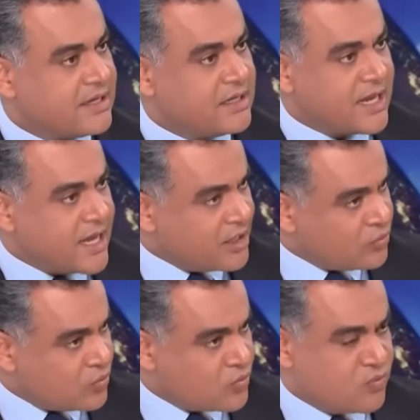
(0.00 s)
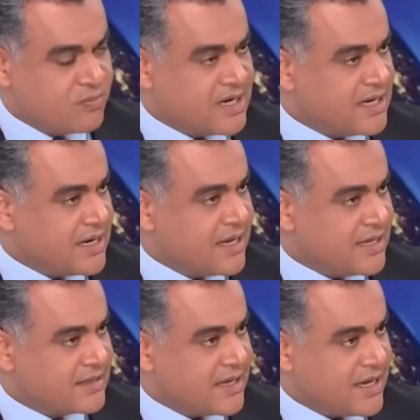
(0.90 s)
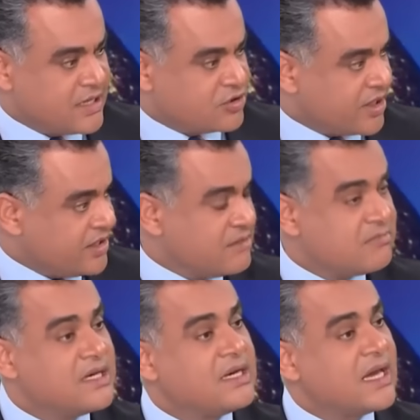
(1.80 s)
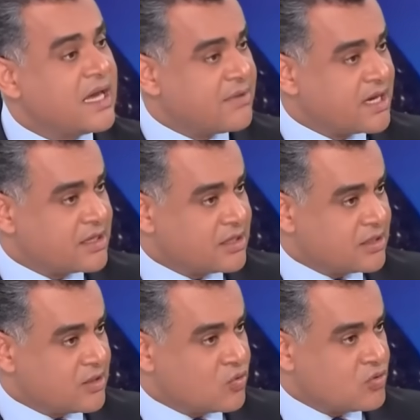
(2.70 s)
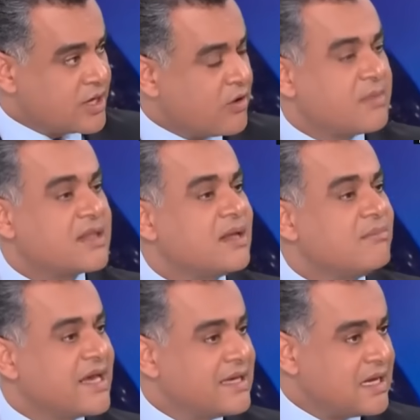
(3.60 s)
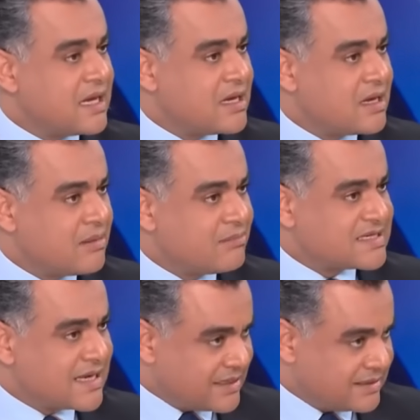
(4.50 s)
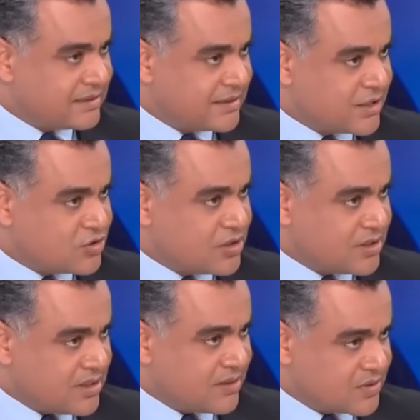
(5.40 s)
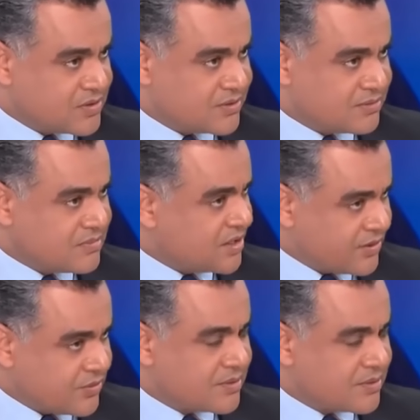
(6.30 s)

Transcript: الى الهروب من هذا الجحيم الى اماكن اخرى ومن ثم الى مساله التهجير الى مصر ما رايك